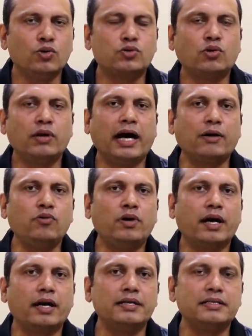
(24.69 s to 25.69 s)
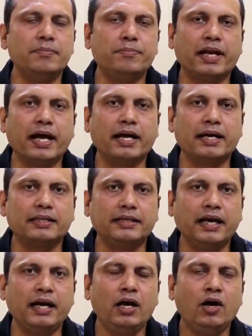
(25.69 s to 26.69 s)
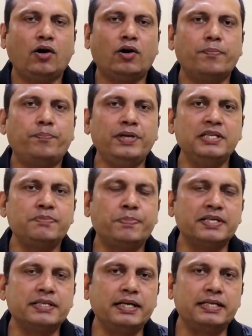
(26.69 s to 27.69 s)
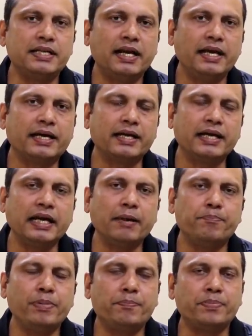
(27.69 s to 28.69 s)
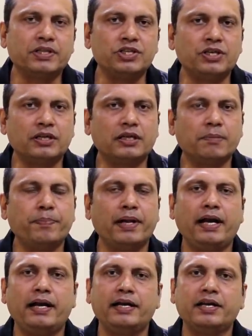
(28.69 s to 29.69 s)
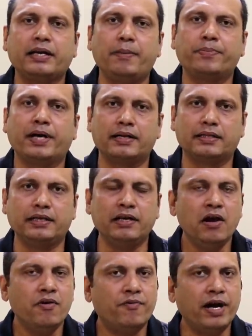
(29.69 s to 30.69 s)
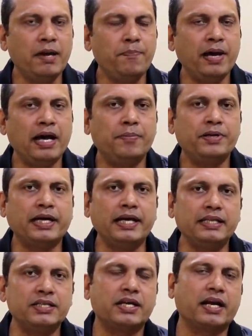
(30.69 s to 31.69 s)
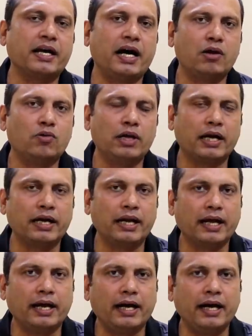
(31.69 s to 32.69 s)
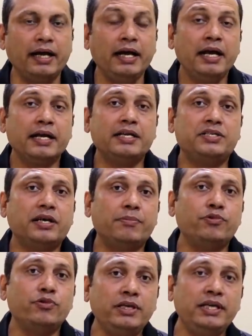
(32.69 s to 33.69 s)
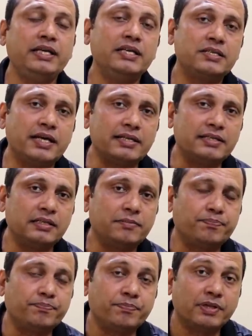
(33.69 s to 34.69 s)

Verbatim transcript: उसको लागू करने से मना कर दिया और 20 परसेंट से लेकर के 90 प्रतिशत तक पेनल्टी कम कर दी वहीं पे अब केंद्र सरकार को लगने लगा है कि जब उन्हीं के शासित